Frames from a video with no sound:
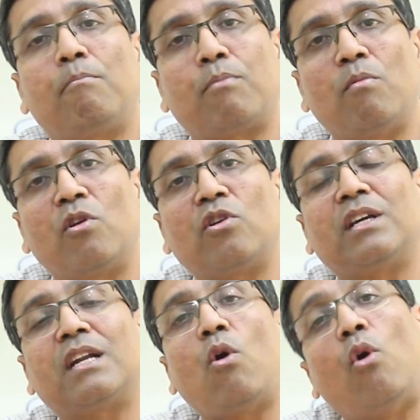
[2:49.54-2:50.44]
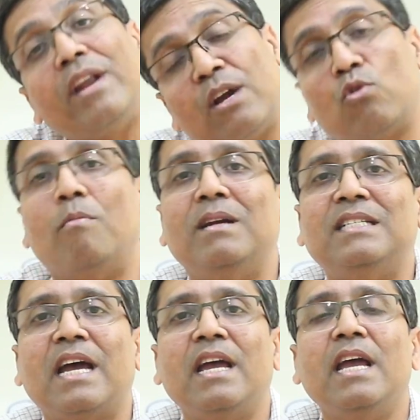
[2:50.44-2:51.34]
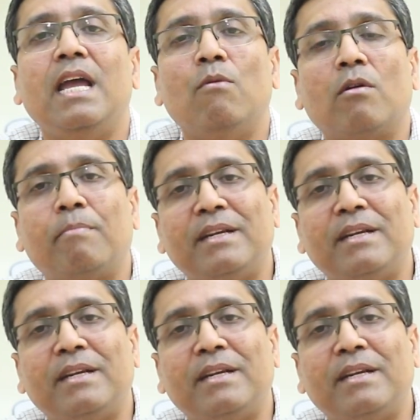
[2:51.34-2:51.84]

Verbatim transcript: প্রবণতাটা অনেক কমে যায় এবং